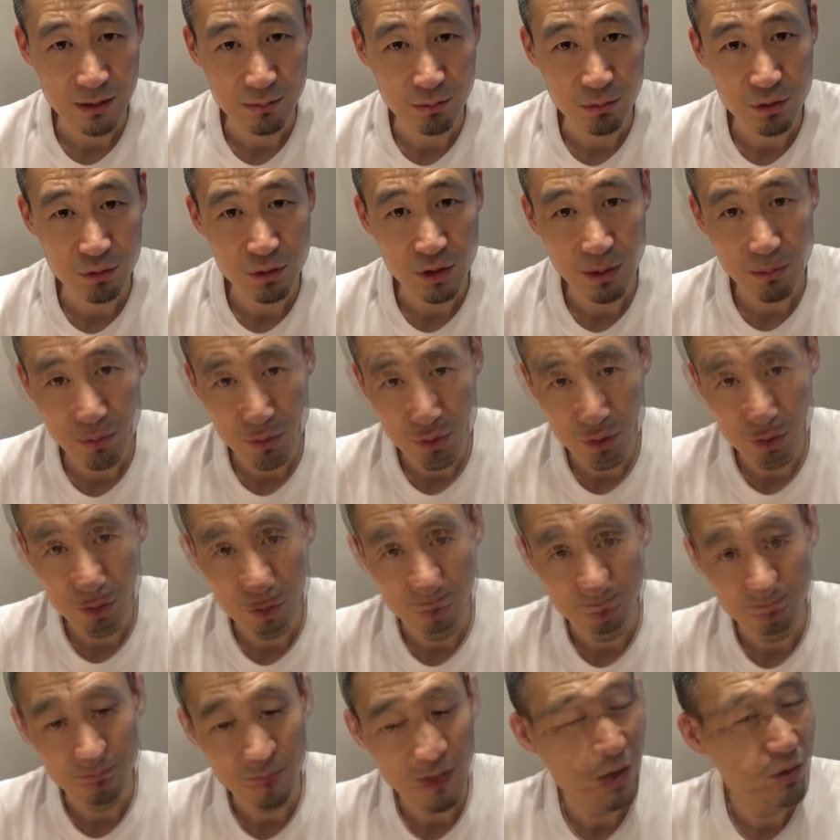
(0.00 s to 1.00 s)
뭐냐면은
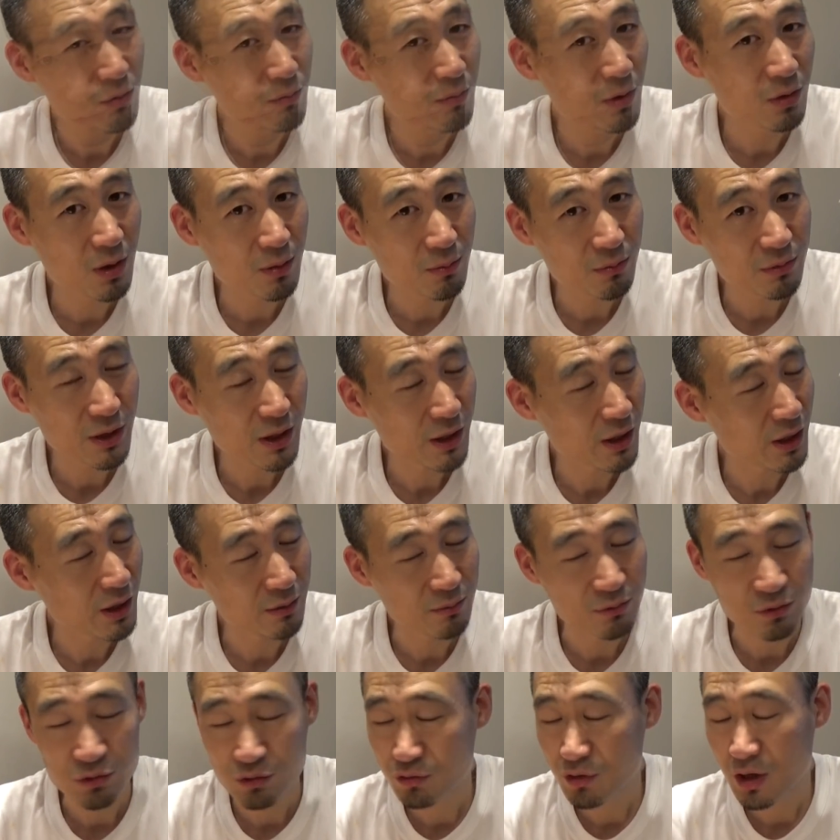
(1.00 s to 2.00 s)
한국말로 하면
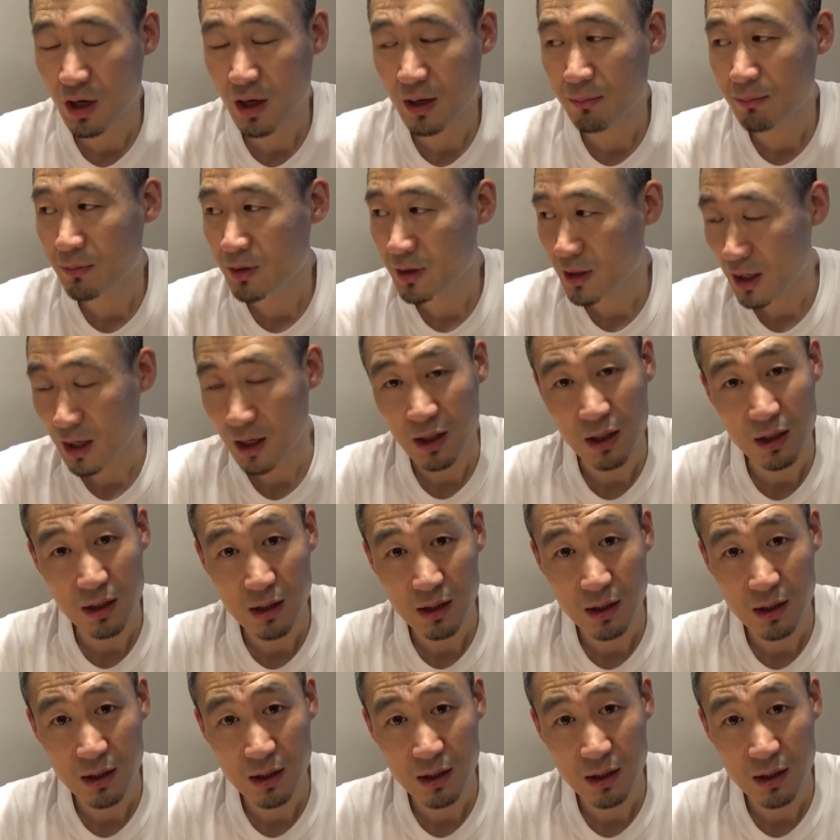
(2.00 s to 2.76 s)
이제 축하합니다